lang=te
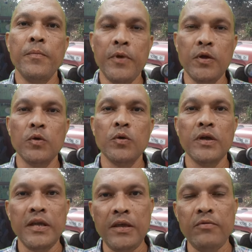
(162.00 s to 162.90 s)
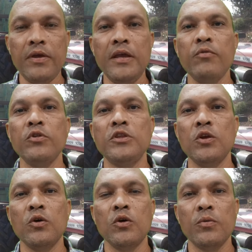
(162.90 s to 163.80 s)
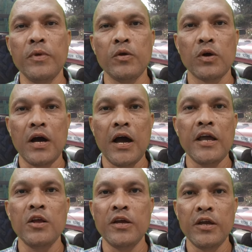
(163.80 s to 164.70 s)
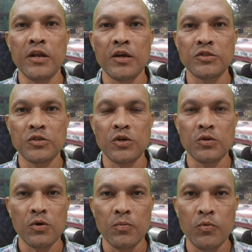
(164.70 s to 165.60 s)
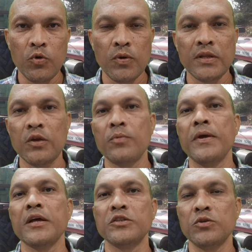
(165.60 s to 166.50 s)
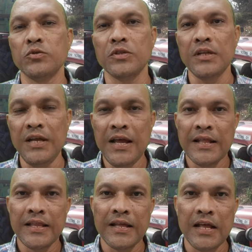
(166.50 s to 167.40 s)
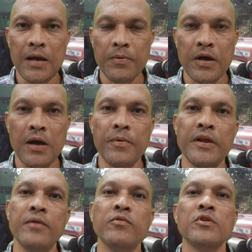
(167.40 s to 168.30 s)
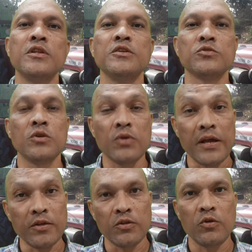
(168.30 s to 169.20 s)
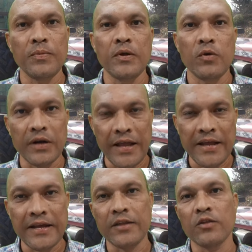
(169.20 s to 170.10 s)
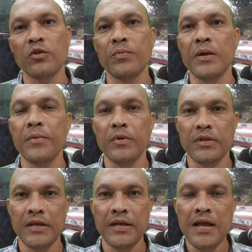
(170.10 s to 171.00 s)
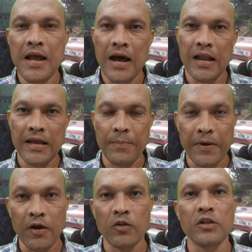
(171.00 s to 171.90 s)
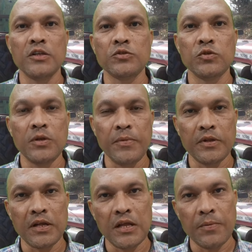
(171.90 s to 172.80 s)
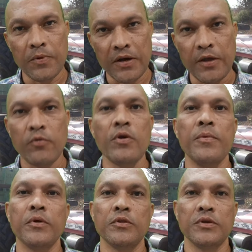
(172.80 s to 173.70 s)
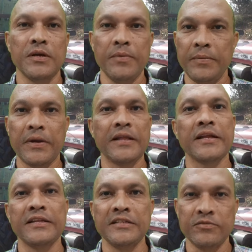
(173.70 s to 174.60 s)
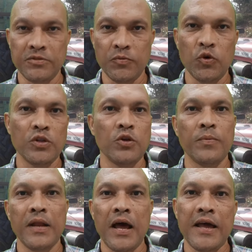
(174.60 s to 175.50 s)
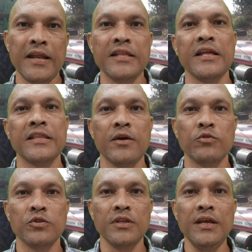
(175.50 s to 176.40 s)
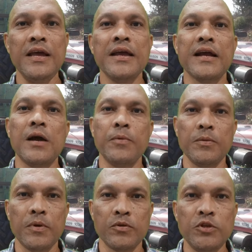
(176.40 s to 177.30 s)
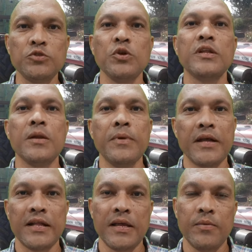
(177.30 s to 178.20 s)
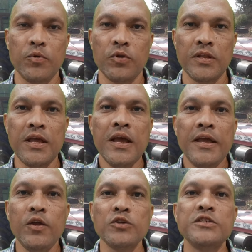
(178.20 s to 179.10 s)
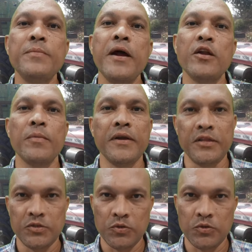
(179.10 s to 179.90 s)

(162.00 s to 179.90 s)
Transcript: మీరు ఈ ఈ వృత్తిలో మీకు ఒక ఆయిల్ గీలు ఖర్చు కొంత ఒక మూడు వందల రూపాయలు ఖర్చు అవుతుంది దాదాపుగా మీరు ఎనిమిది వందలు తీసుకున్నా కూడా ఐదు వందల రూపాయలు ఒక ట్యాంక్ ఐదు వందల రూపాయలు మిగులుతాయి అలాగే పన్నెండు వందలు తీసుకుంటే మీకు దాదాపుగా ఎక్కువే మిగులుతుంటాయి మీ మనందరికీ తెలిసిన విషయం మూడు వందల రూపాయల ఆయిల్ అయితే అంతే అవుతుంది కాకపోతే మనం తీసుకునే దాన్ని బట్టి ఆదాయం ఉంటుంది ఈరోజు డిమాండ్ని బట్టి